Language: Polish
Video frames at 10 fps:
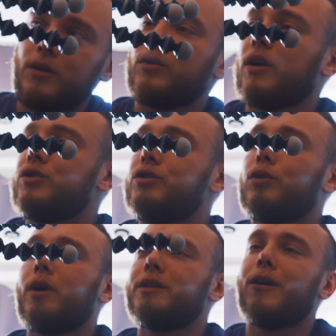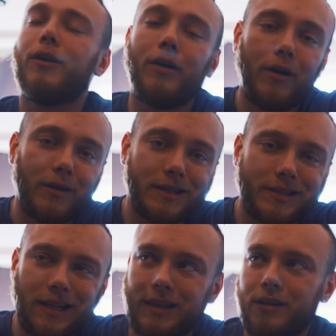Tutaj chodzi dokładnie o
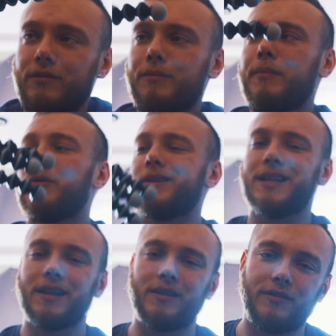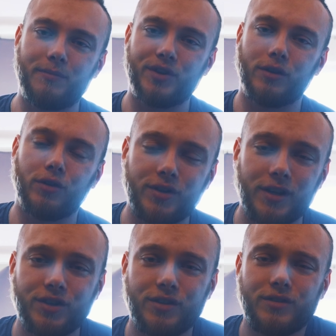statyw. Mały statyw
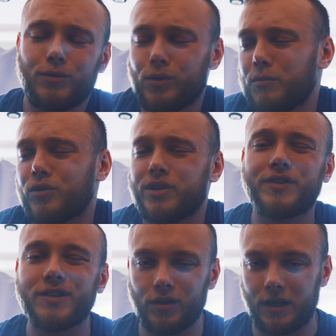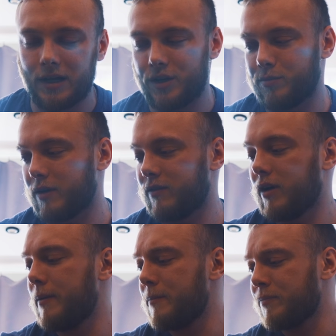przenośny, który można wszystko nagrać,
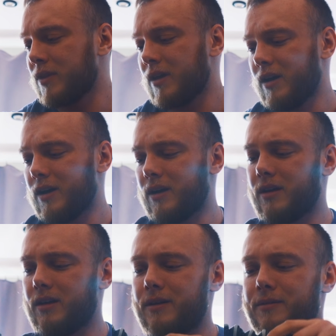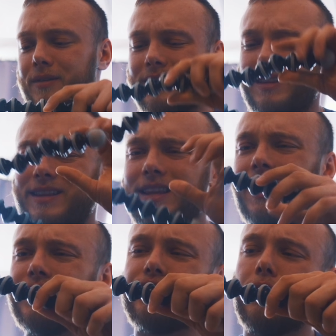prawda? E,
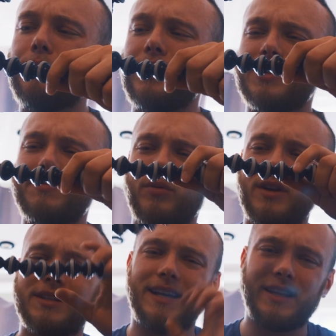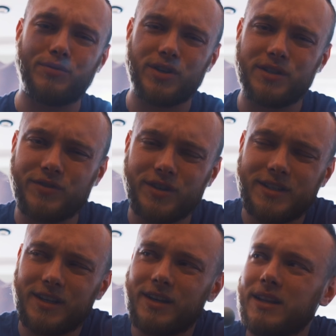ten job jest polecany przez
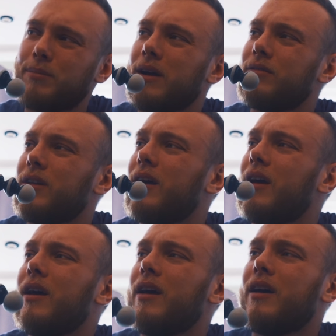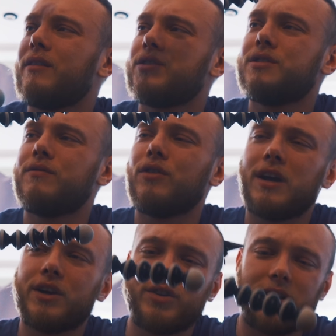wszystkich. Naprawdę e, wszyscy
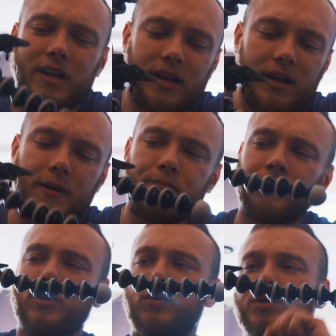vlogerzy i tak dalej to